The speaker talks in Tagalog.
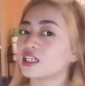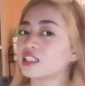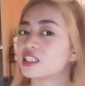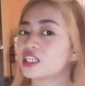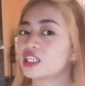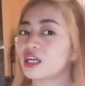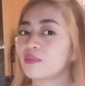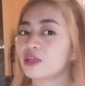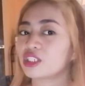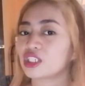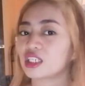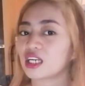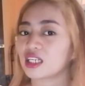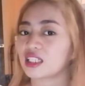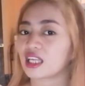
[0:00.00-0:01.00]
Hindi naman
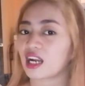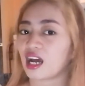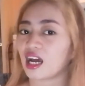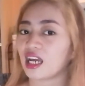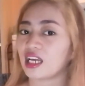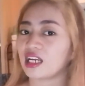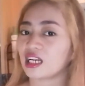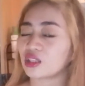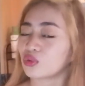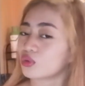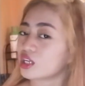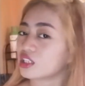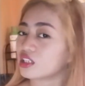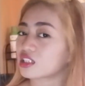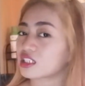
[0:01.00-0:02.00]
siya nag-dry.
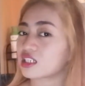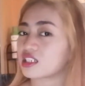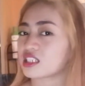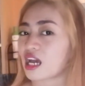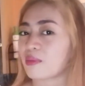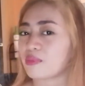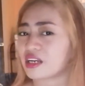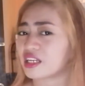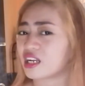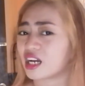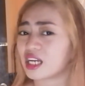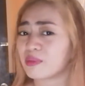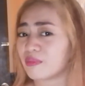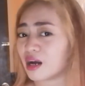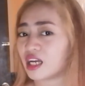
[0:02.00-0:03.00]
Katulad ng sinasabi rin
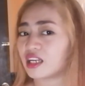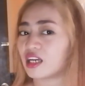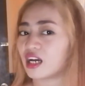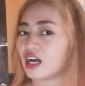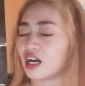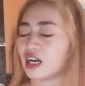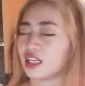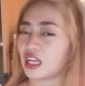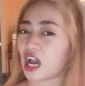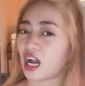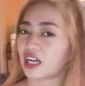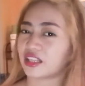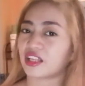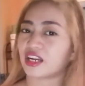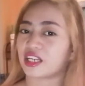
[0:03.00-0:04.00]
ng iba na
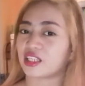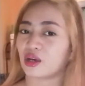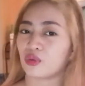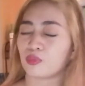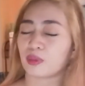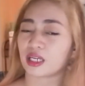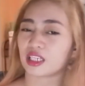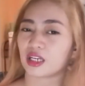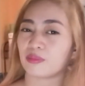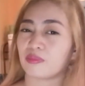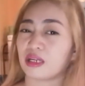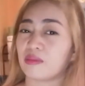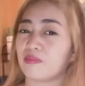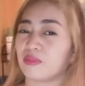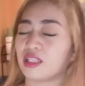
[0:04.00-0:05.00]
nakaka-dry daw pag
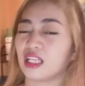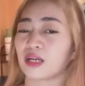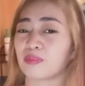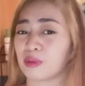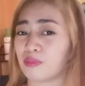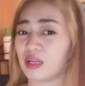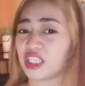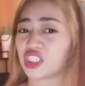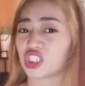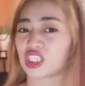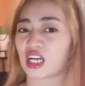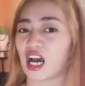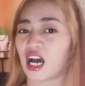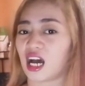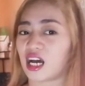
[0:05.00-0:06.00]
nag-bleach
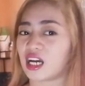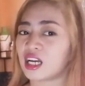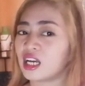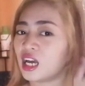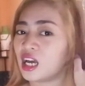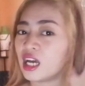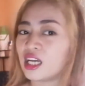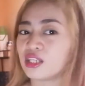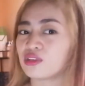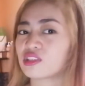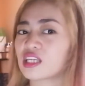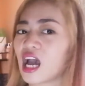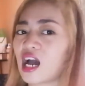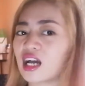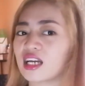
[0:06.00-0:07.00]
ka.
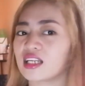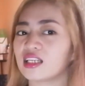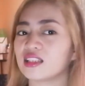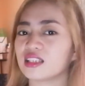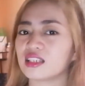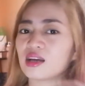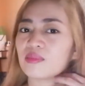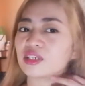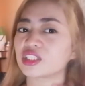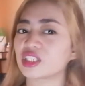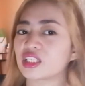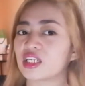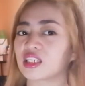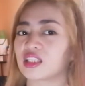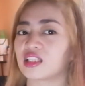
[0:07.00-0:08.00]
Yung sa akin, hindi naman
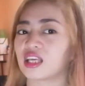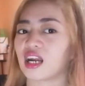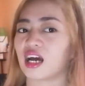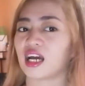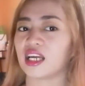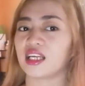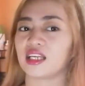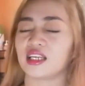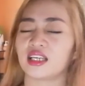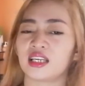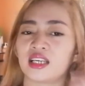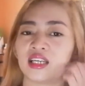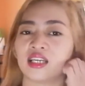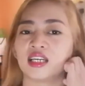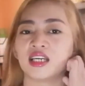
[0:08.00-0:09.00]
siya nag-dry.
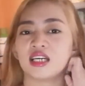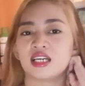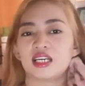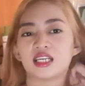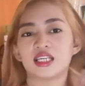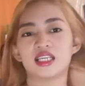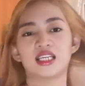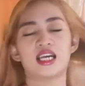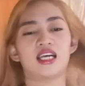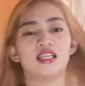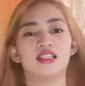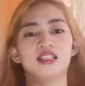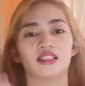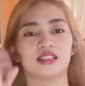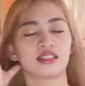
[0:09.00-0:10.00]

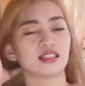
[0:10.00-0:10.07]
Yan.